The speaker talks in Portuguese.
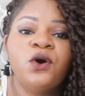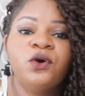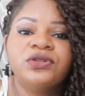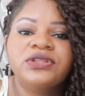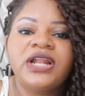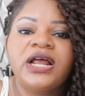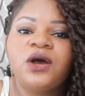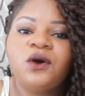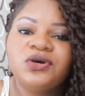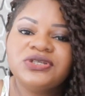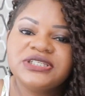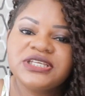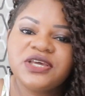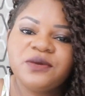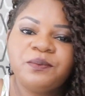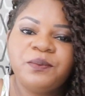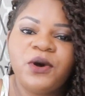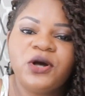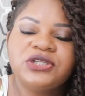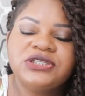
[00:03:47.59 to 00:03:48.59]
Outra coisa
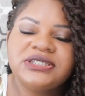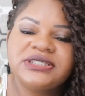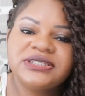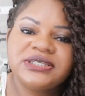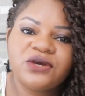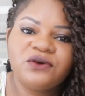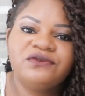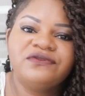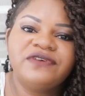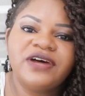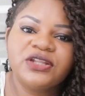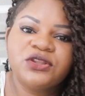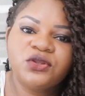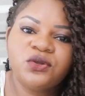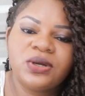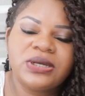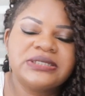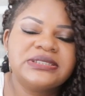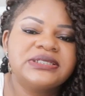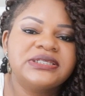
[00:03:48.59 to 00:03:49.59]
que pode ser um
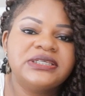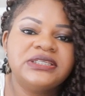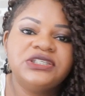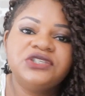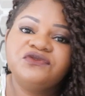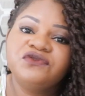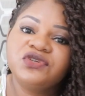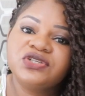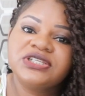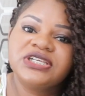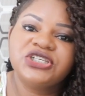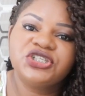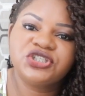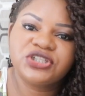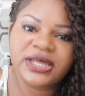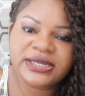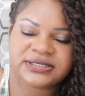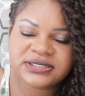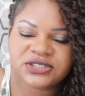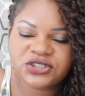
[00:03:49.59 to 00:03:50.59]
fator, assim, de você
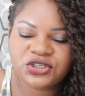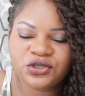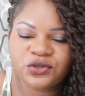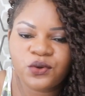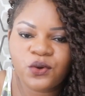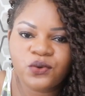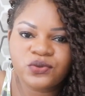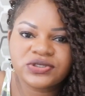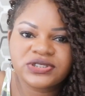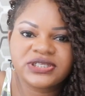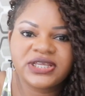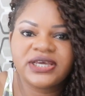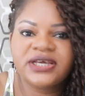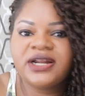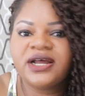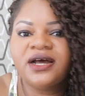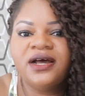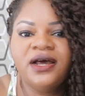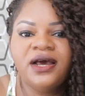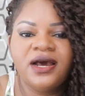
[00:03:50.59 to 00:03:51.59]
estar sentindo
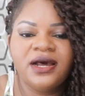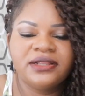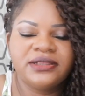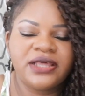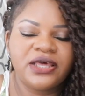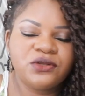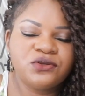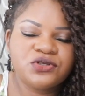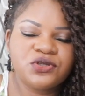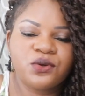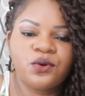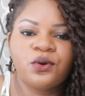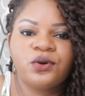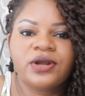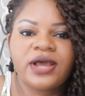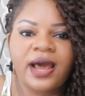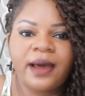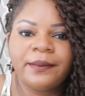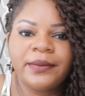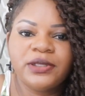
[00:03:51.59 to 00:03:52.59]
coceira, né, no seu
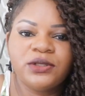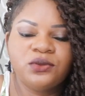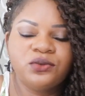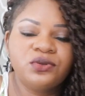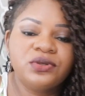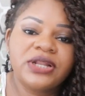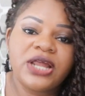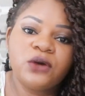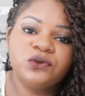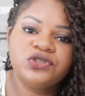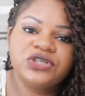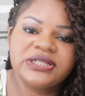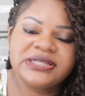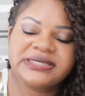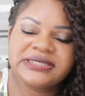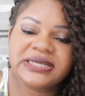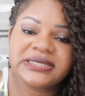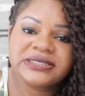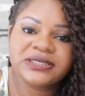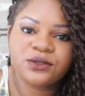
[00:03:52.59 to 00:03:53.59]
couro cabeludo, na
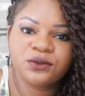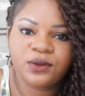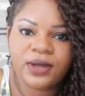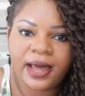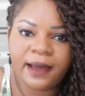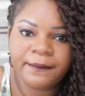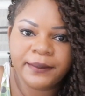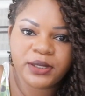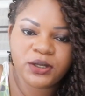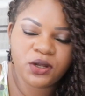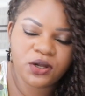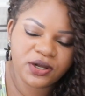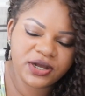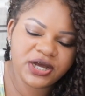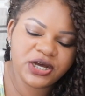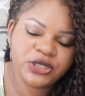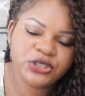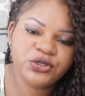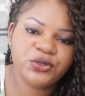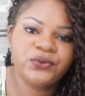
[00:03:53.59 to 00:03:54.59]
utilização do cabelo
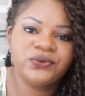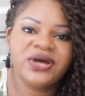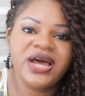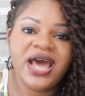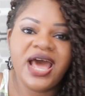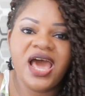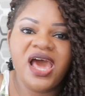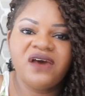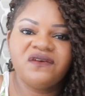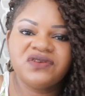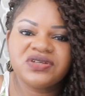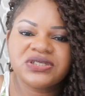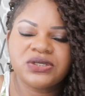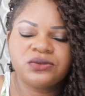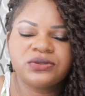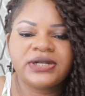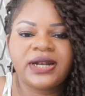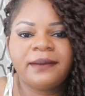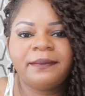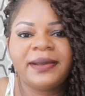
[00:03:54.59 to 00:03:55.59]
orgânico, é
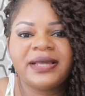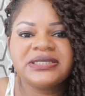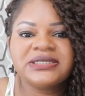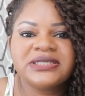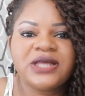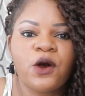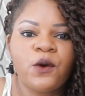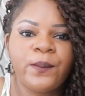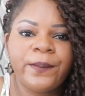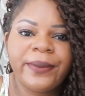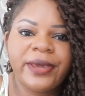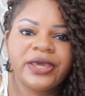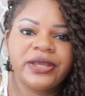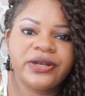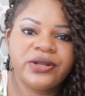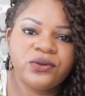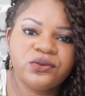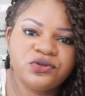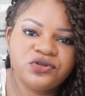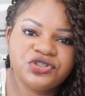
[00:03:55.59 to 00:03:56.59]
você ultrapassar o
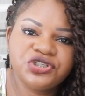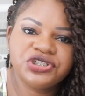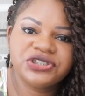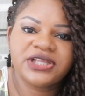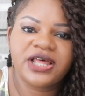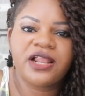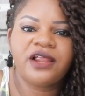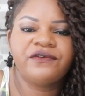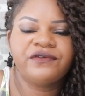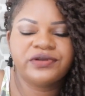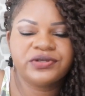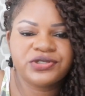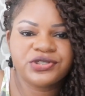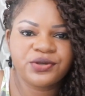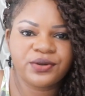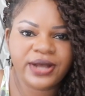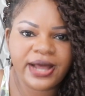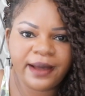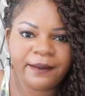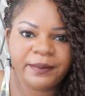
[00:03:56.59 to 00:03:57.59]
período de estar lavando
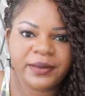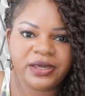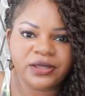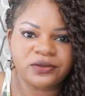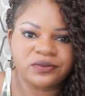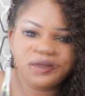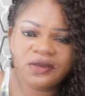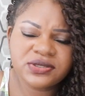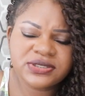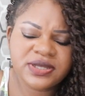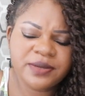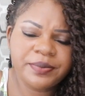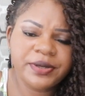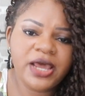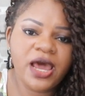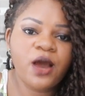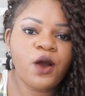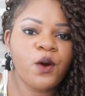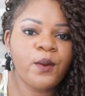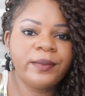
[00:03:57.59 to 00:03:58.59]
seu cabelo. Eu
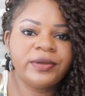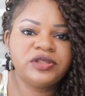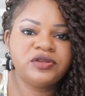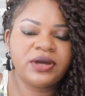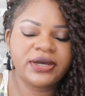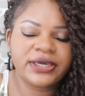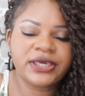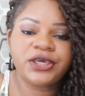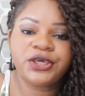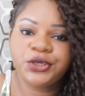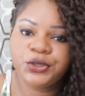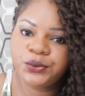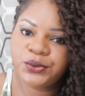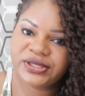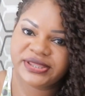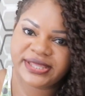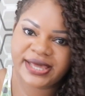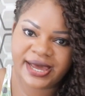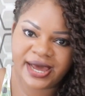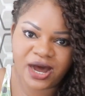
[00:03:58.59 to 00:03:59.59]
sempre recomendo aqui que
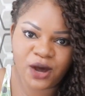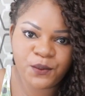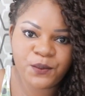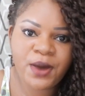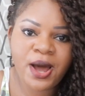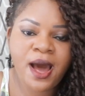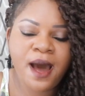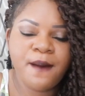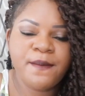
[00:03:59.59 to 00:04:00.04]
o ideal